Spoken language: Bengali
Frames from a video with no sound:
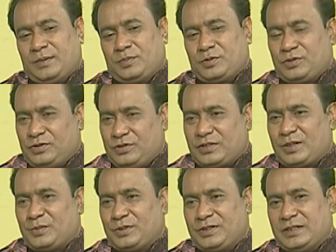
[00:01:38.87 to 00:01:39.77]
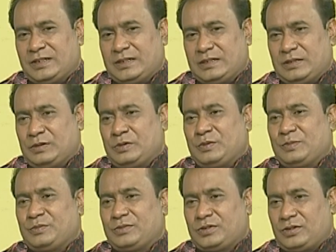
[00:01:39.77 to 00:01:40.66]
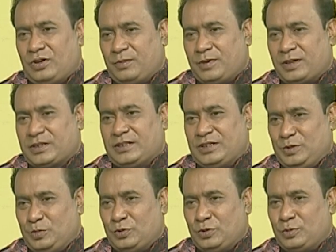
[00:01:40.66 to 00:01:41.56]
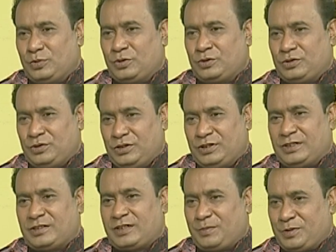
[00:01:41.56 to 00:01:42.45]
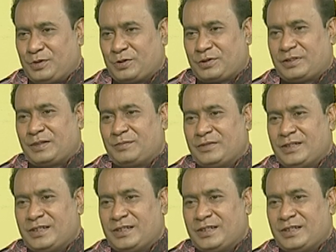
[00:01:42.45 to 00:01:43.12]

প্রযোজনার মধ্যে যেরকম অবাক দেশ বুড়ো বুড়ো চরিত্রটা আমি করতাম